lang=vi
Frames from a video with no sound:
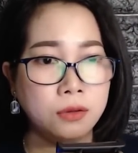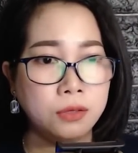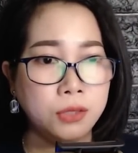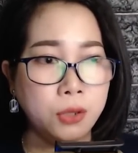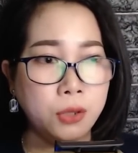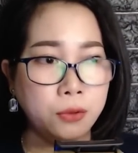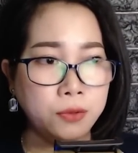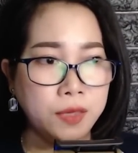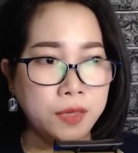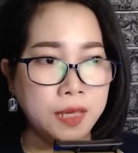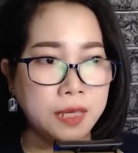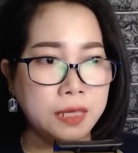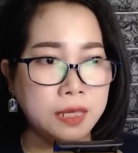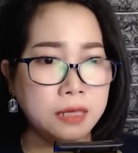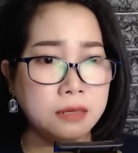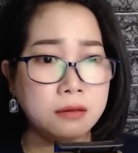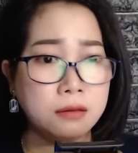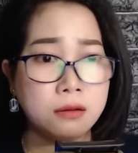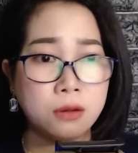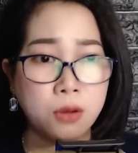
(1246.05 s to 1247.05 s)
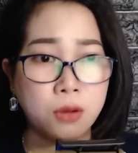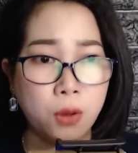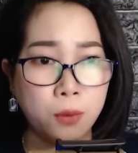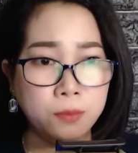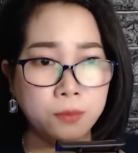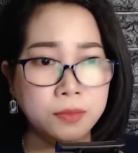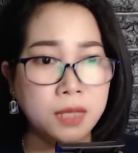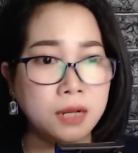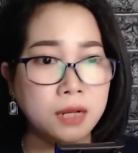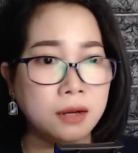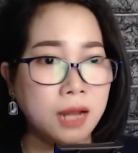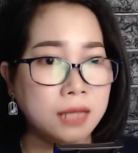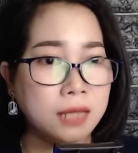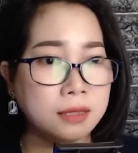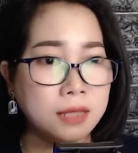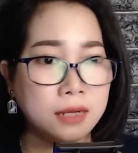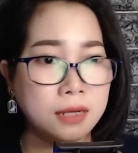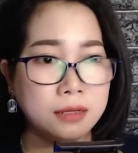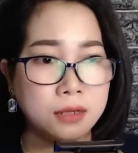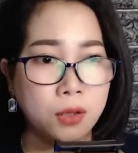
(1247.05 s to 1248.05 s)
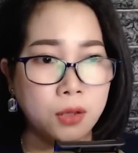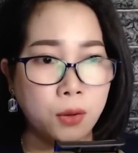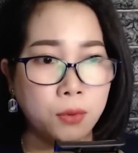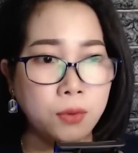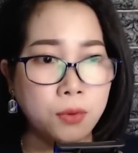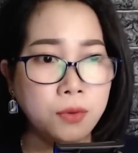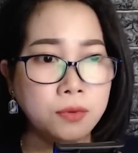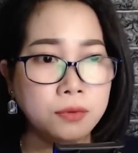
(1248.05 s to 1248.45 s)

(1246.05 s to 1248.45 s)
Dù gì cũng từng là tình cũ.